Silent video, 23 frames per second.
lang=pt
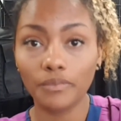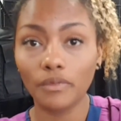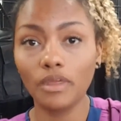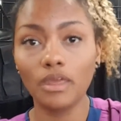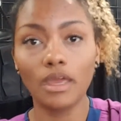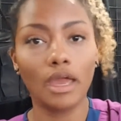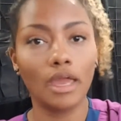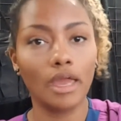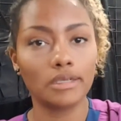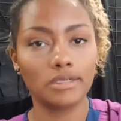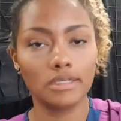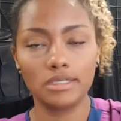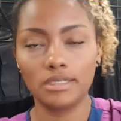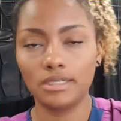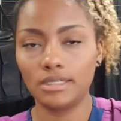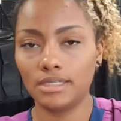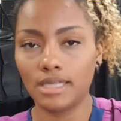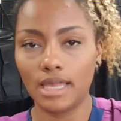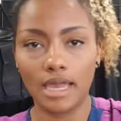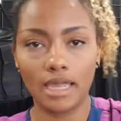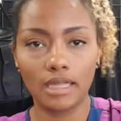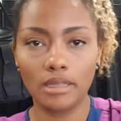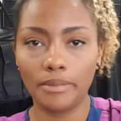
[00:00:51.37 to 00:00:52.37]
E aí a gente
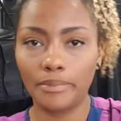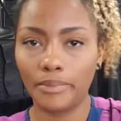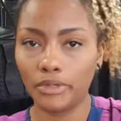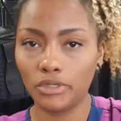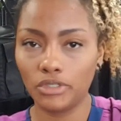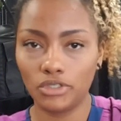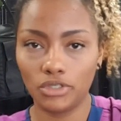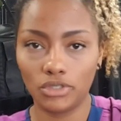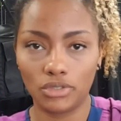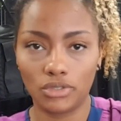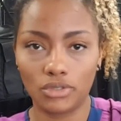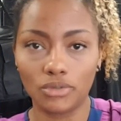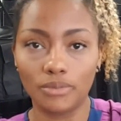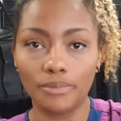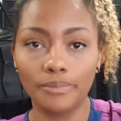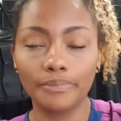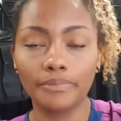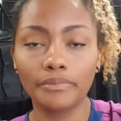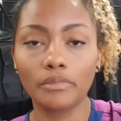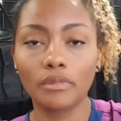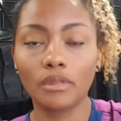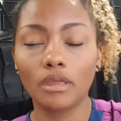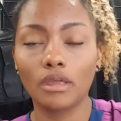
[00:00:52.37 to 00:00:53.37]
segue depois disso.
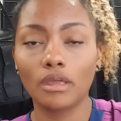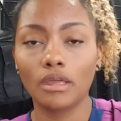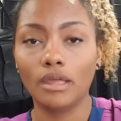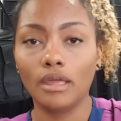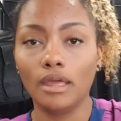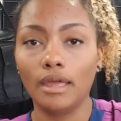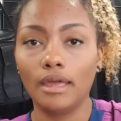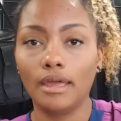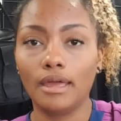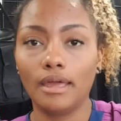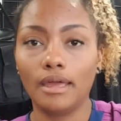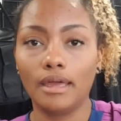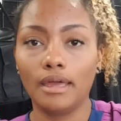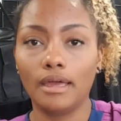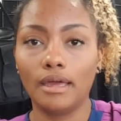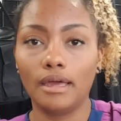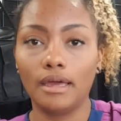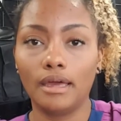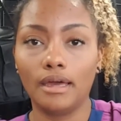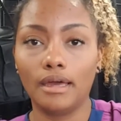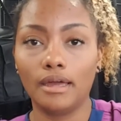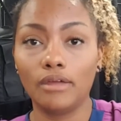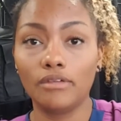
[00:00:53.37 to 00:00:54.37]

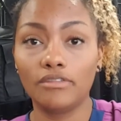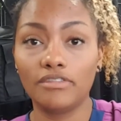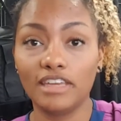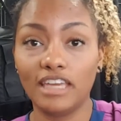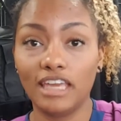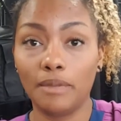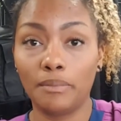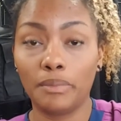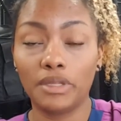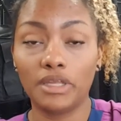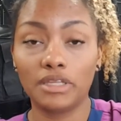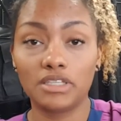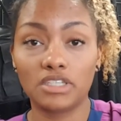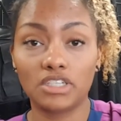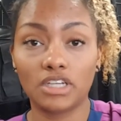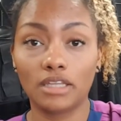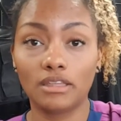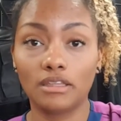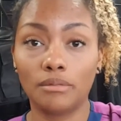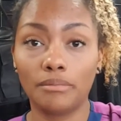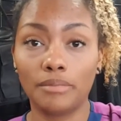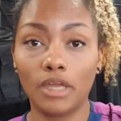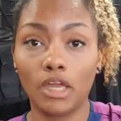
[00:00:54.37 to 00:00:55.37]
É, eu vim aqui para
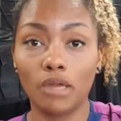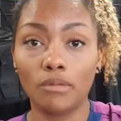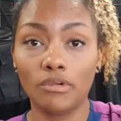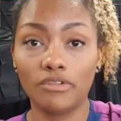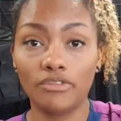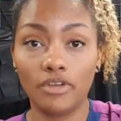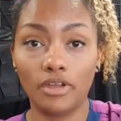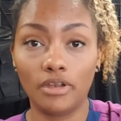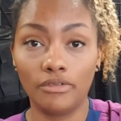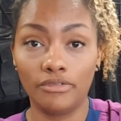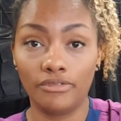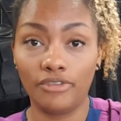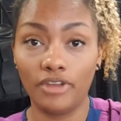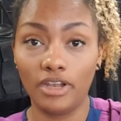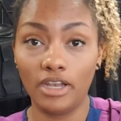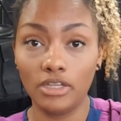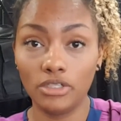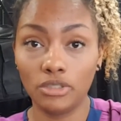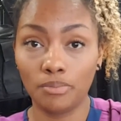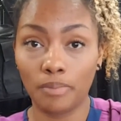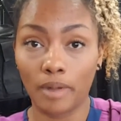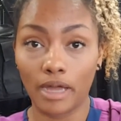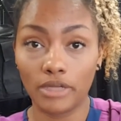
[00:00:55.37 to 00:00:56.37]
desejar também uma
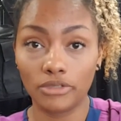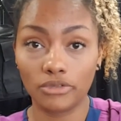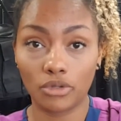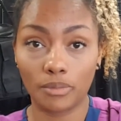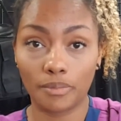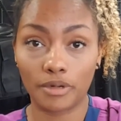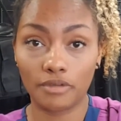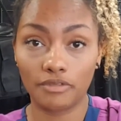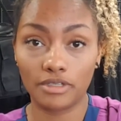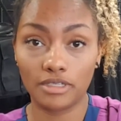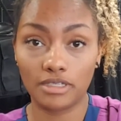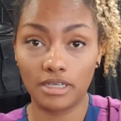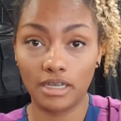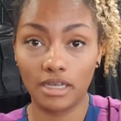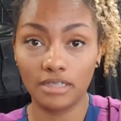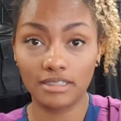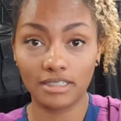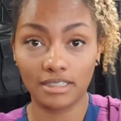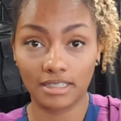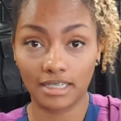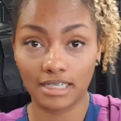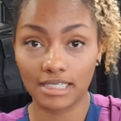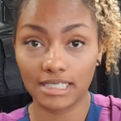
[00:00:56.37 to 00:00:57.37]
feliz Páscoa para
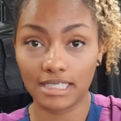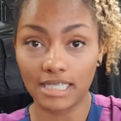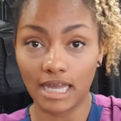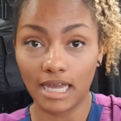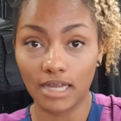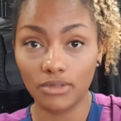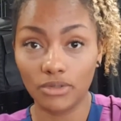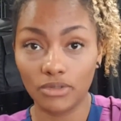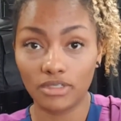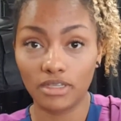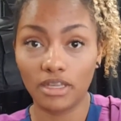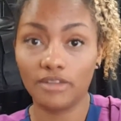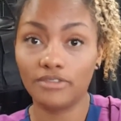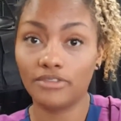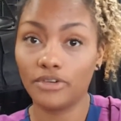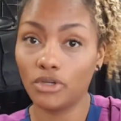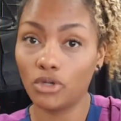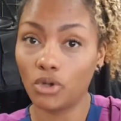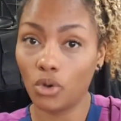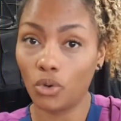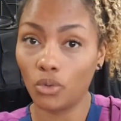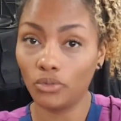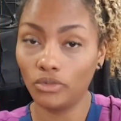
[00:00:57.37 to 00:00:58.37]
vocês, atrasado. Eu sei que
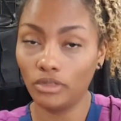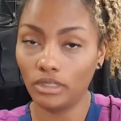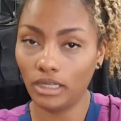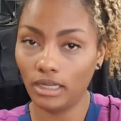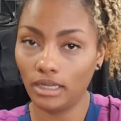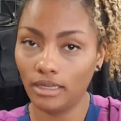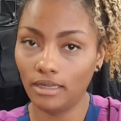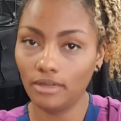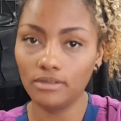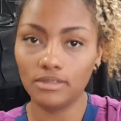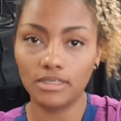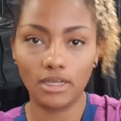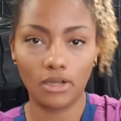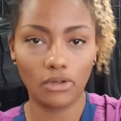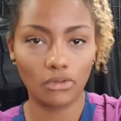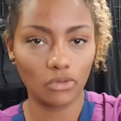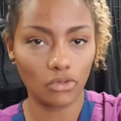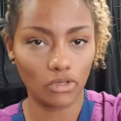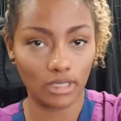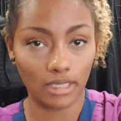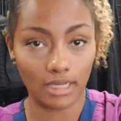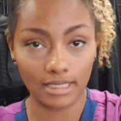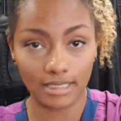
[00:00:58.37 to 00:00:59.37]
foi ontem, eu sei que eu
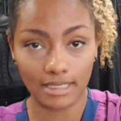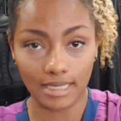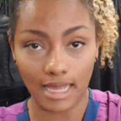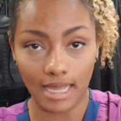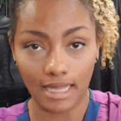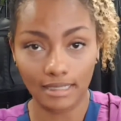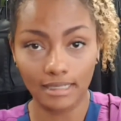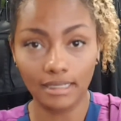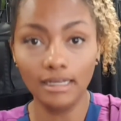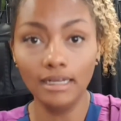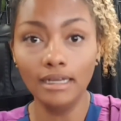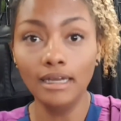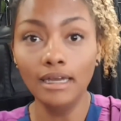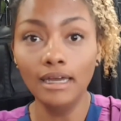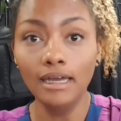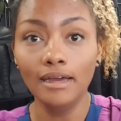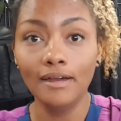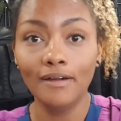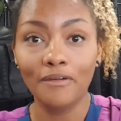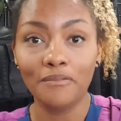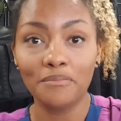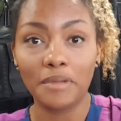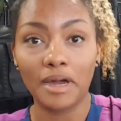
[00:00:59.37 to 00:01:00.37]
tô atrasada,
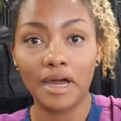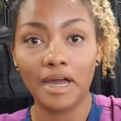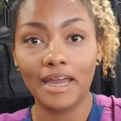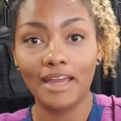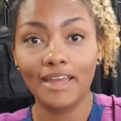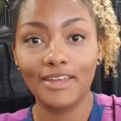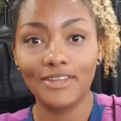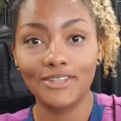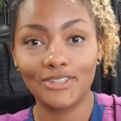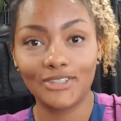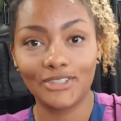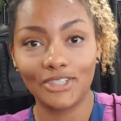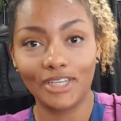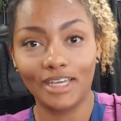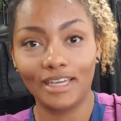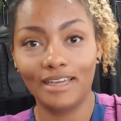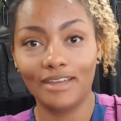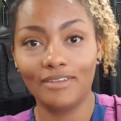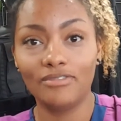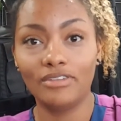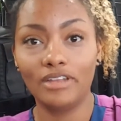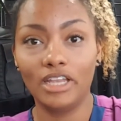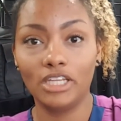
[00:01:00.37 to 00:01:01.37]
mas
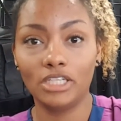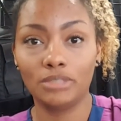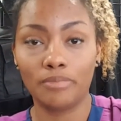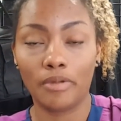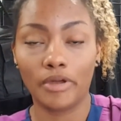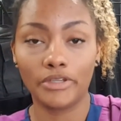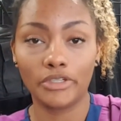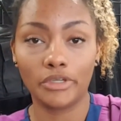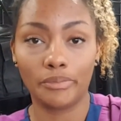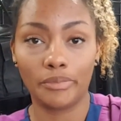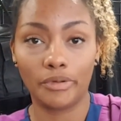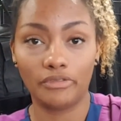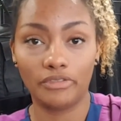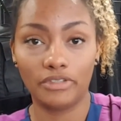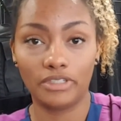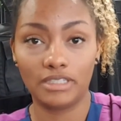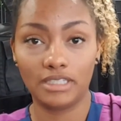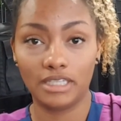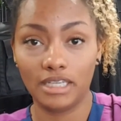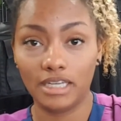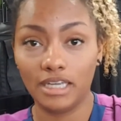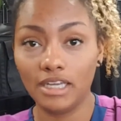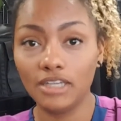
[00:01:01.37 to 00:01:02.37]
é, feliz Páscoa para
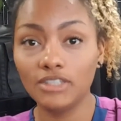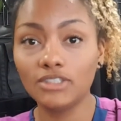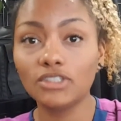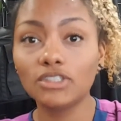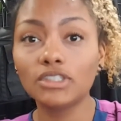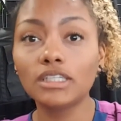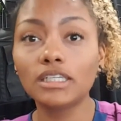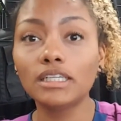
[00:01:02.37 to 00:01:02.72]
vocês.